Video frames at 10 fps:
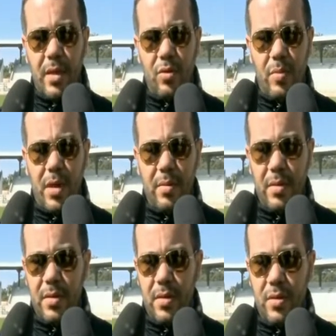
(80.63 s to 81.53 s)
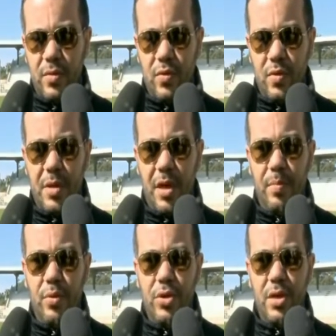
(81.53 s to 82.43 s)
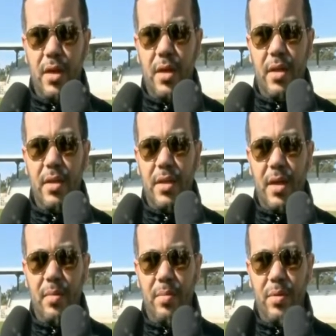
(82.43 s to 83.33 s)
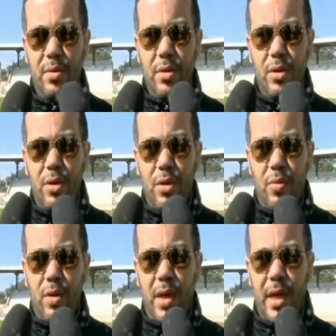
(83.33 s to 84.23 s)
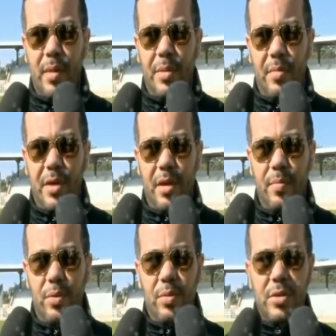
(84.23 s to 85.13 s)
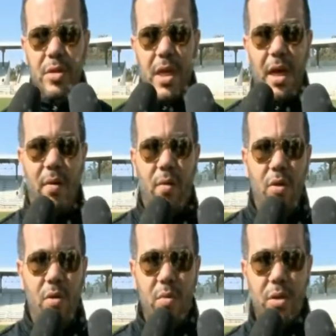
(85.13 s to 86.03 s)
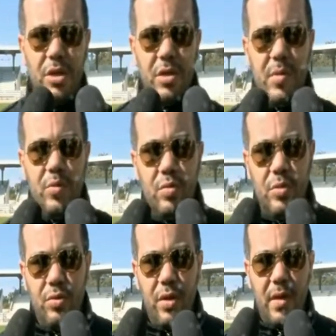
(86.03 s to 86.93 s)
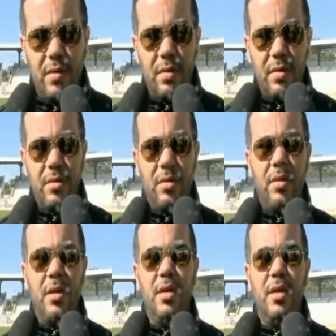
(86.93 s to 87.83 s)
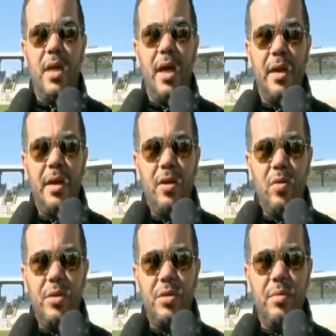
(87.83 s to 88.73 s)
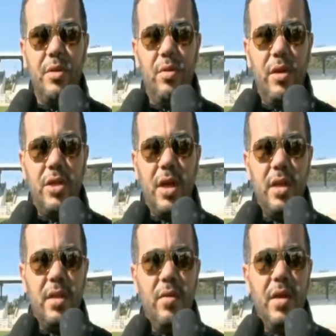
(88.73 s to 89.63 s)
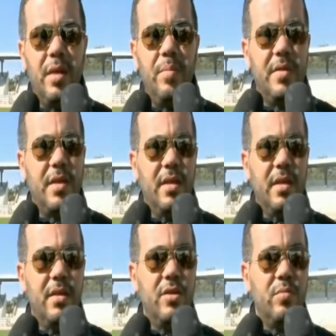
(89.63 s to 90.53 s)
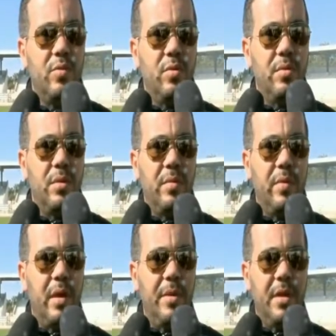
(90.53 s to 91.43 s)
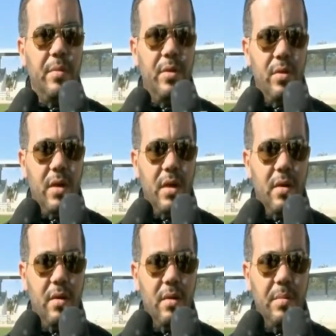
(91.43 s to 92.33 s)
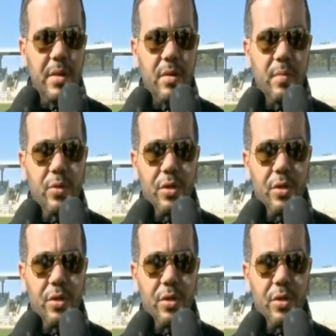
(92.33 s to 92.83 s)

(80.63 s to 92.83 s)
هذوما زوز ما يحبوش التراب والغبره ما يحبوهمش يقلقوهم ويجم يموت منه الجازون دونك euh, تحركنا باش نبدلوها ان شاء الله تويك البيست هذه نجموا حبينا نبدلوها اون بيتون